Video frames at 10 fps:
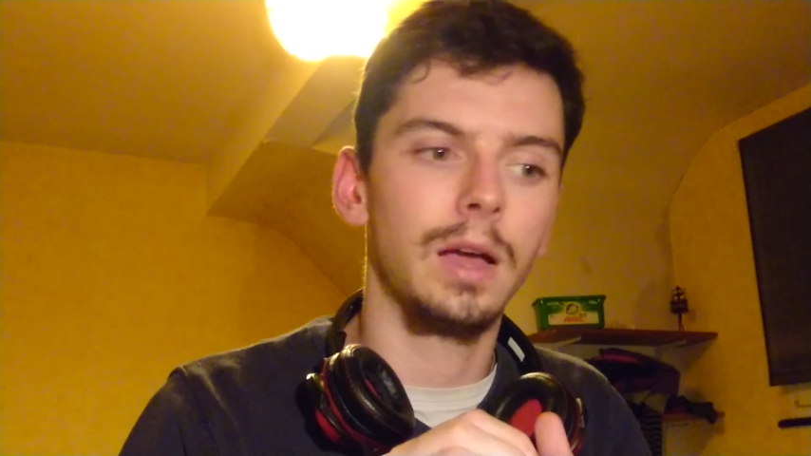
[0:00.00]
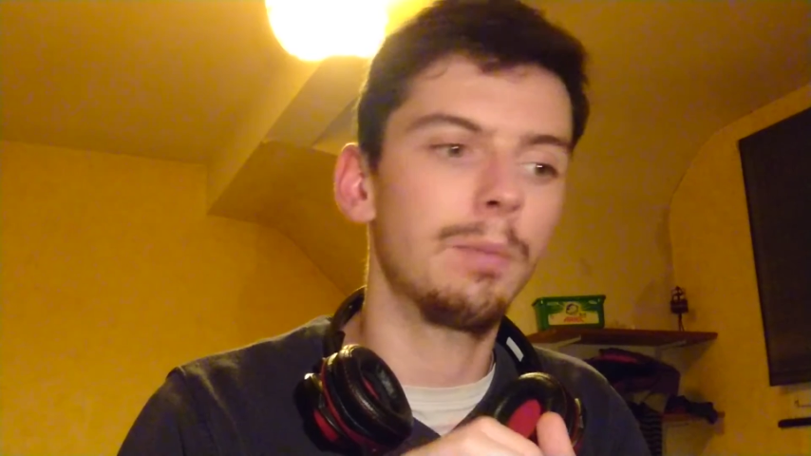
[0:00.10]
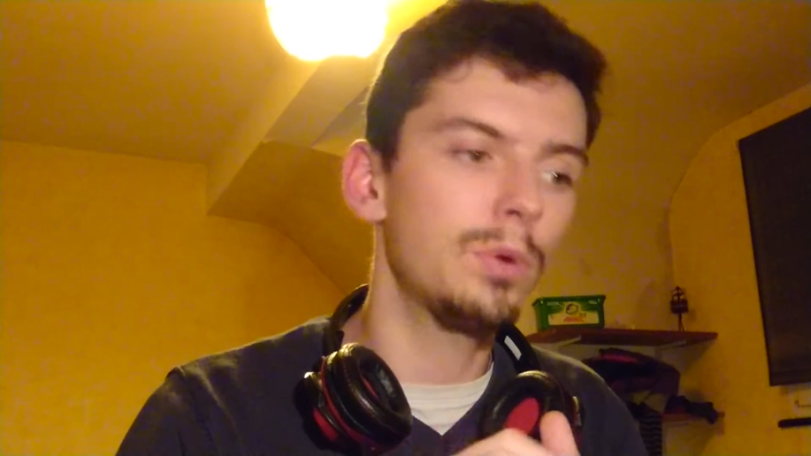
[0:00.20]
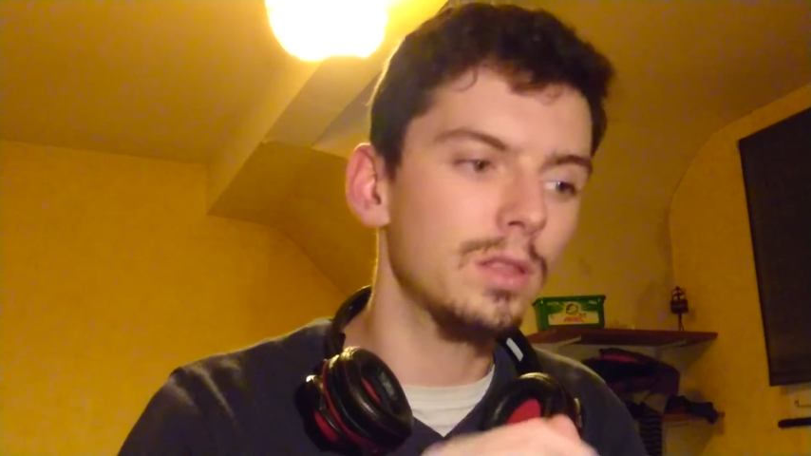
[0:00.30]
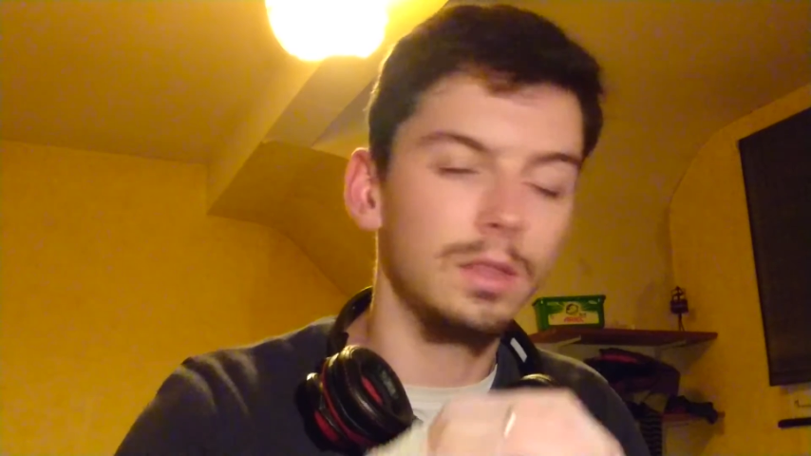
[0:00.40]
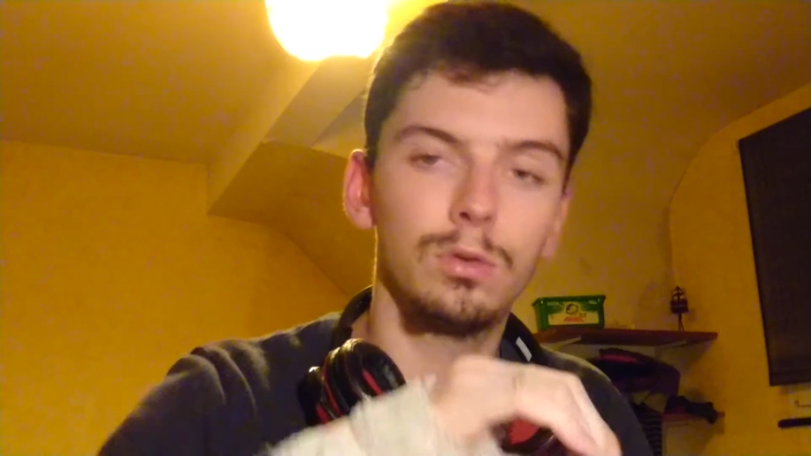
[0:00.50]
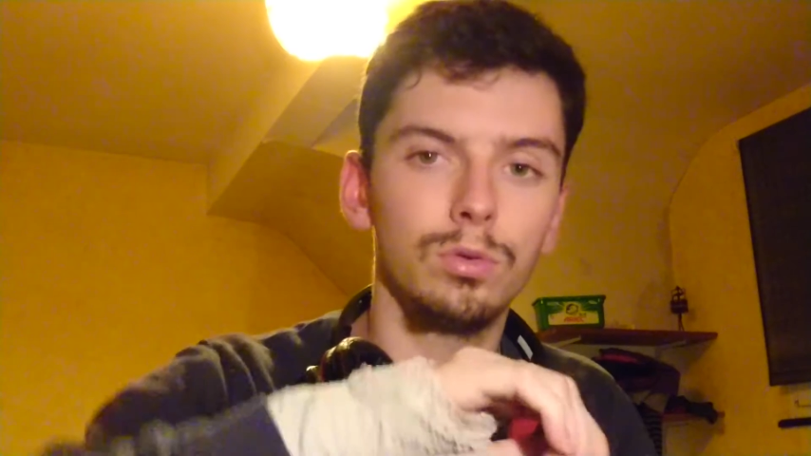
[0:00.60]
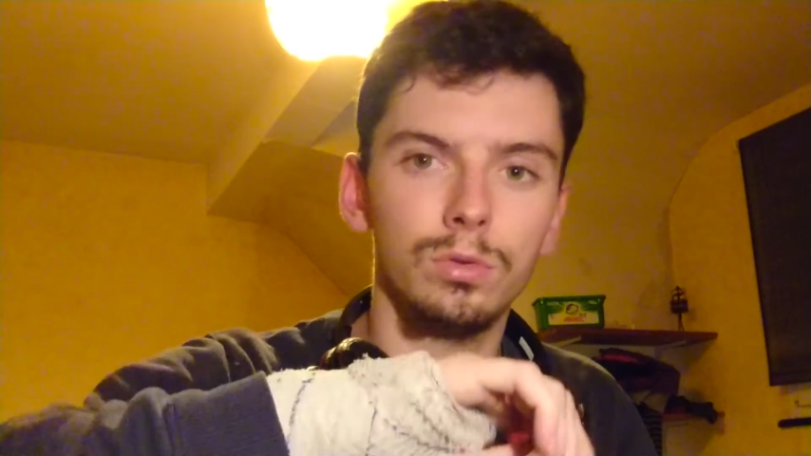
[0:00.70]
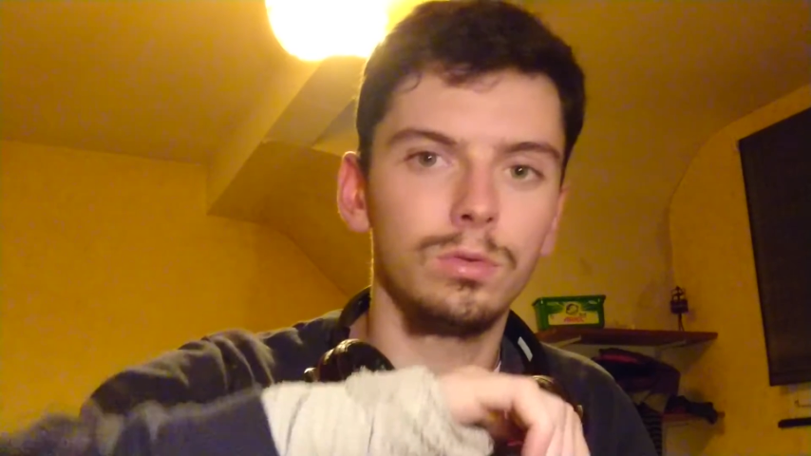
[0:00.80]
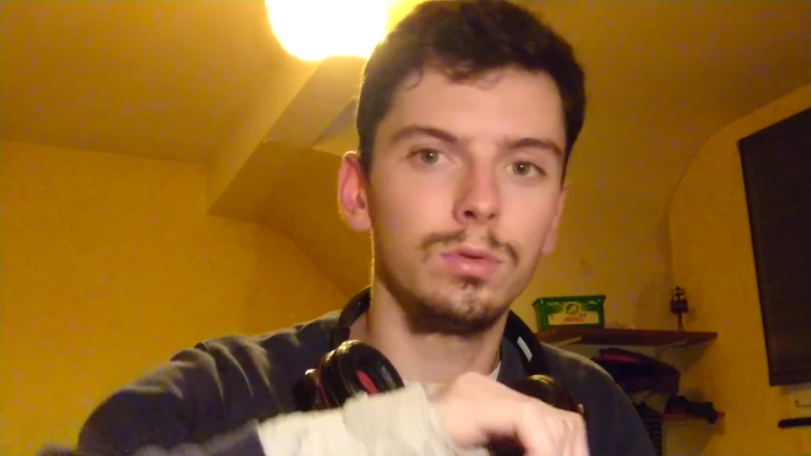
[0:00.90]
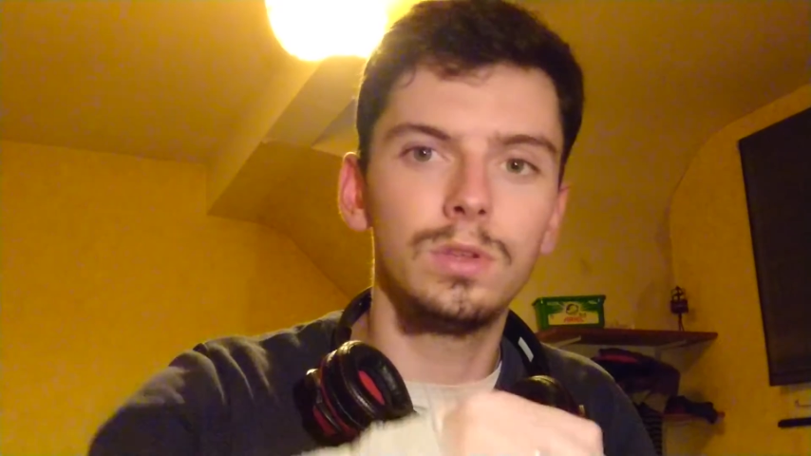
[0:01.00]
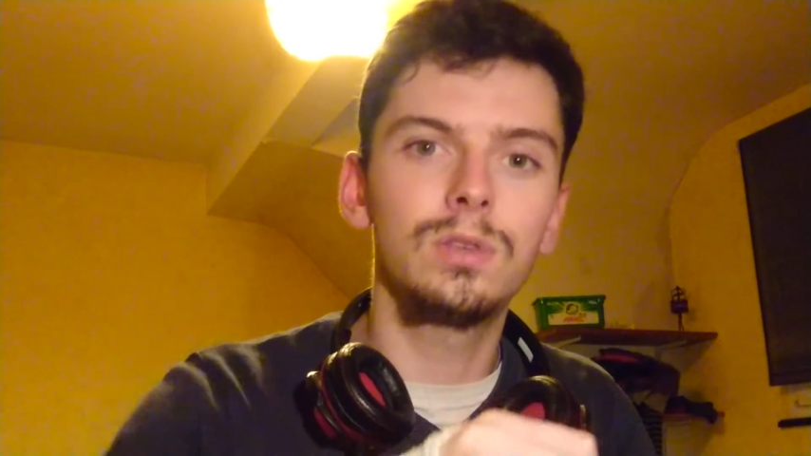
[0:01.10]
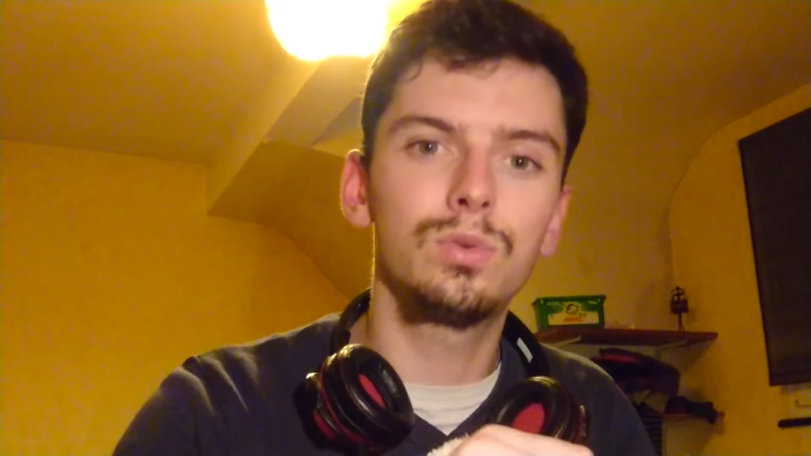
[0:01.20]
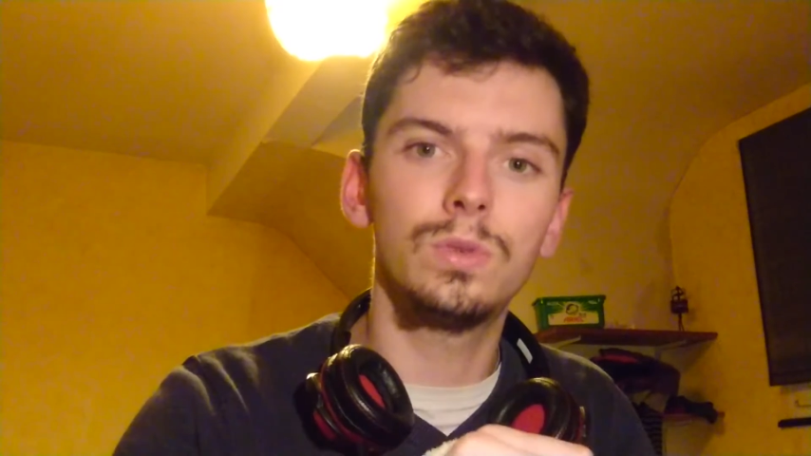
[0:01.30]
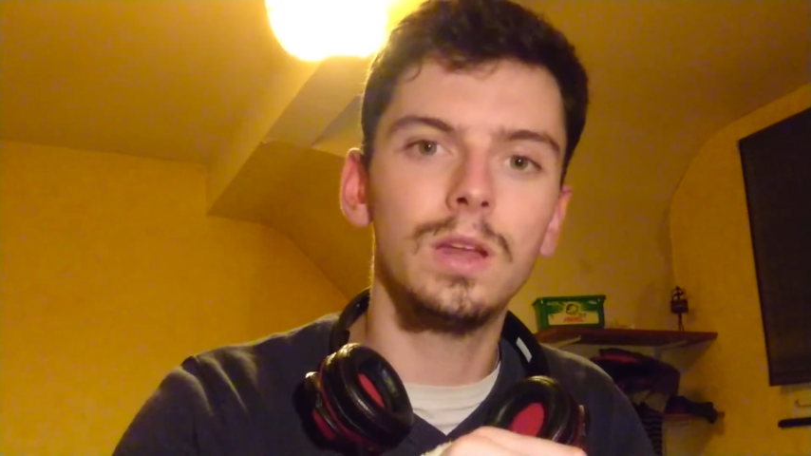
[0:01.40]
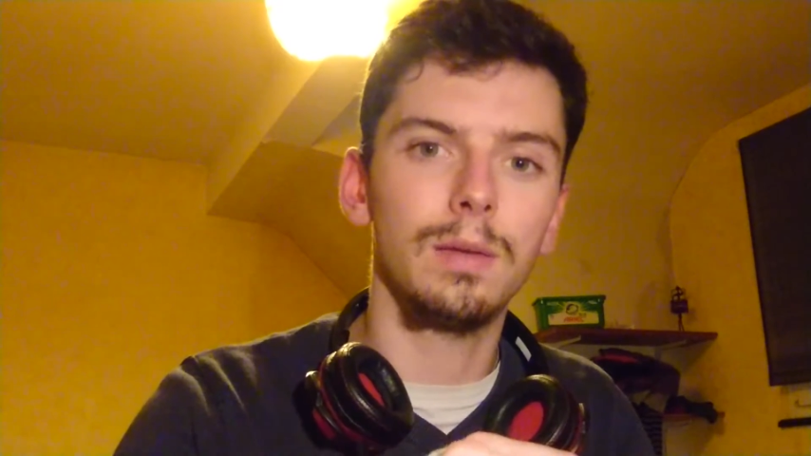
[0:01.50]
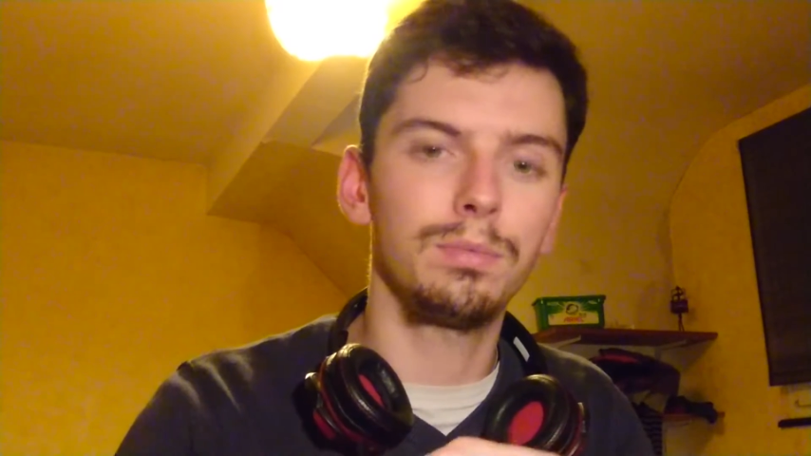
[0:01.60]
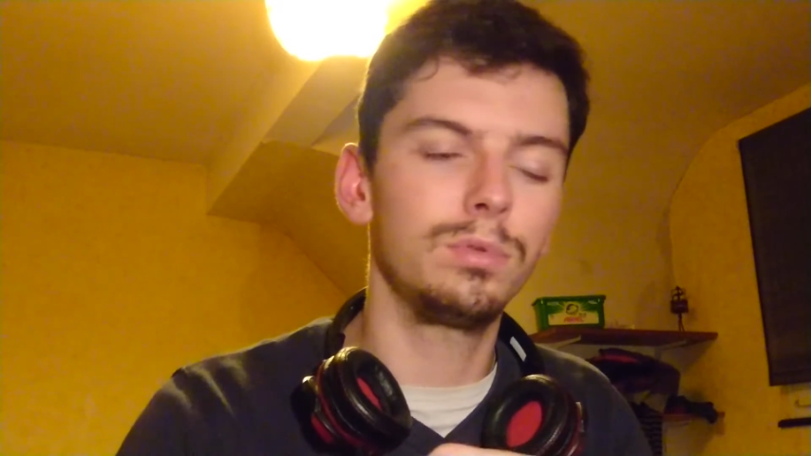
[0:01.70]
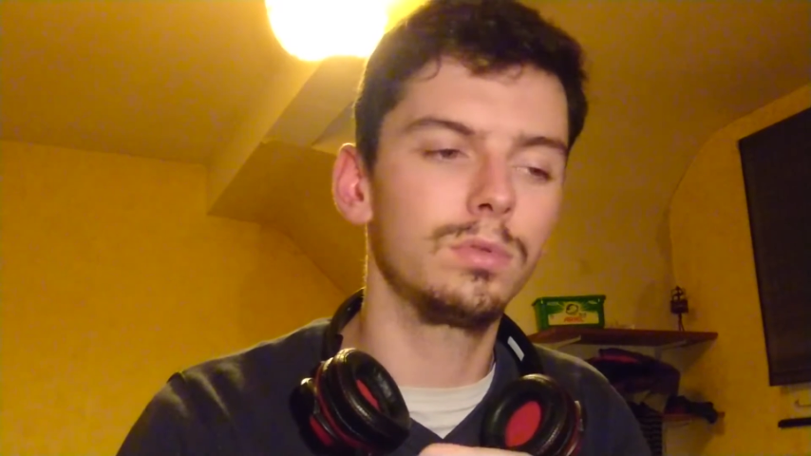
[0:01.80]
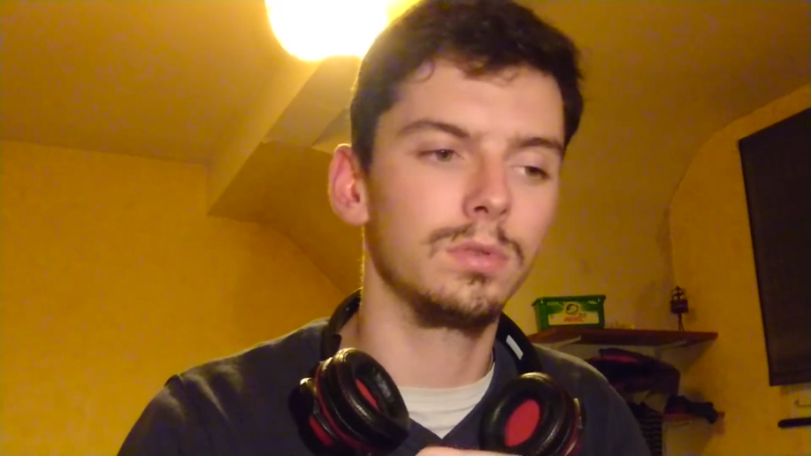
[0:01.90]
À moins de, dessouder la
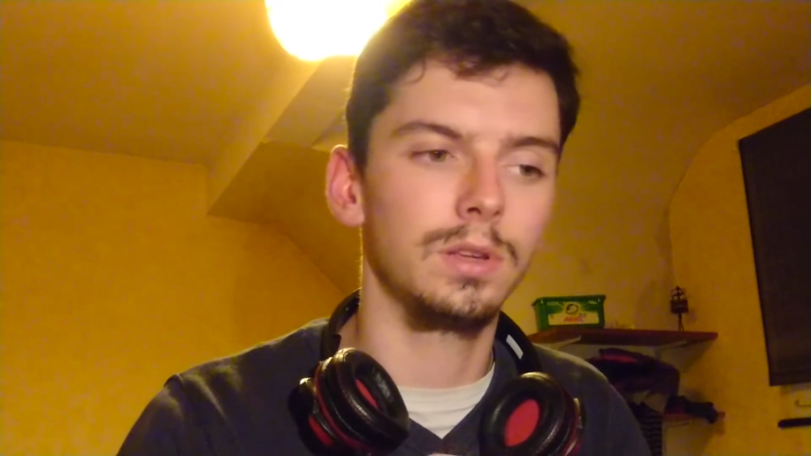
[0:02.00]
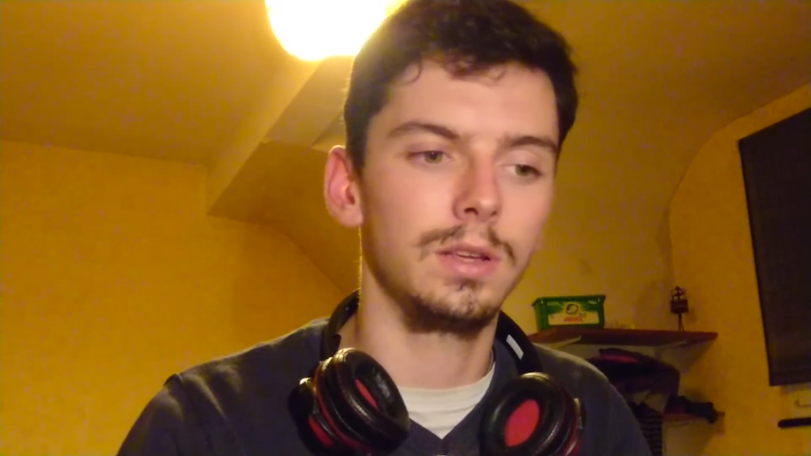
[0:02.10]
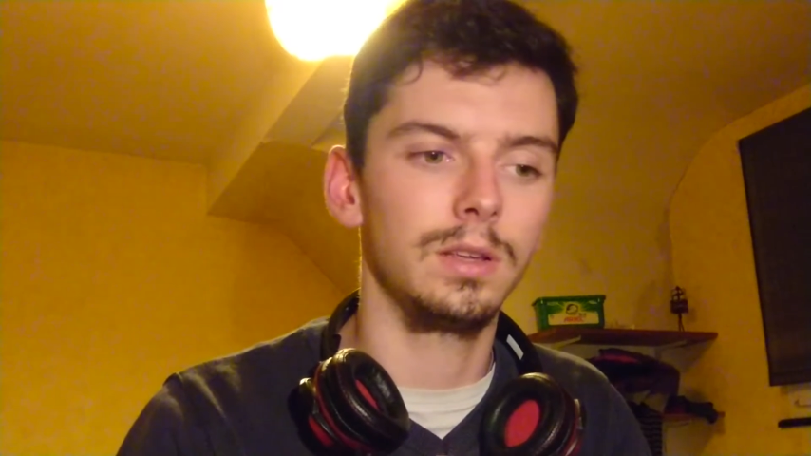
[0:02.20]
puce,